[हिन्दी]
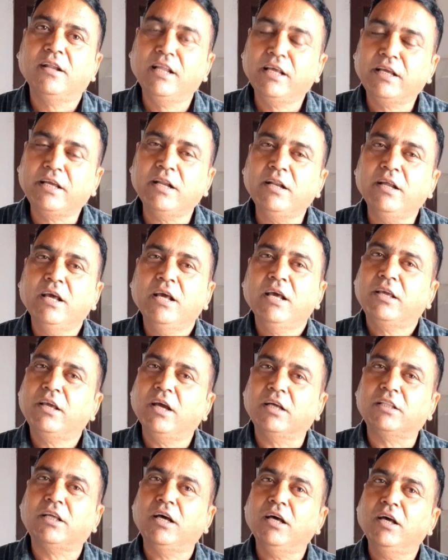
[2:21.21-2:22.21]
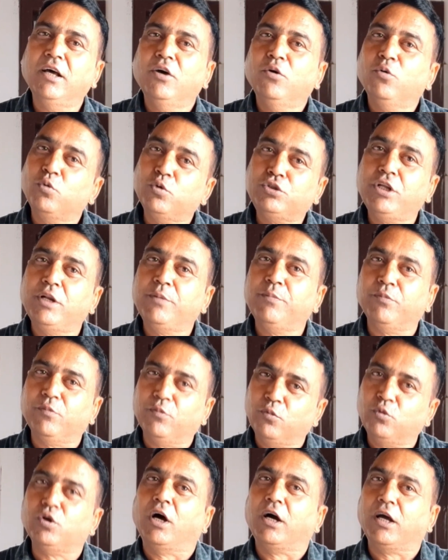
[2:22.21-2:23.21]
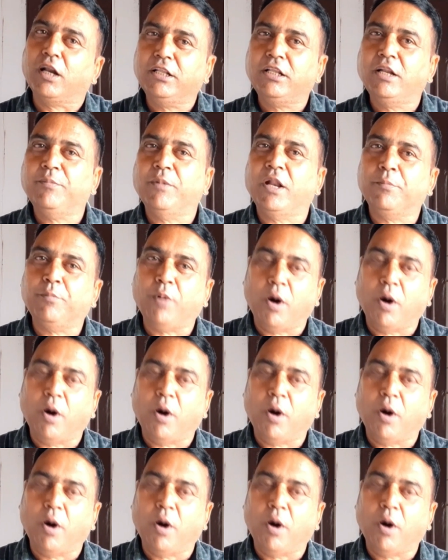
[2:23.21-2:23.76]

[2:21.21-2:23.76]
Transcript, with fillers: लेकिन क्या था उस दिन अगले दिन मैंने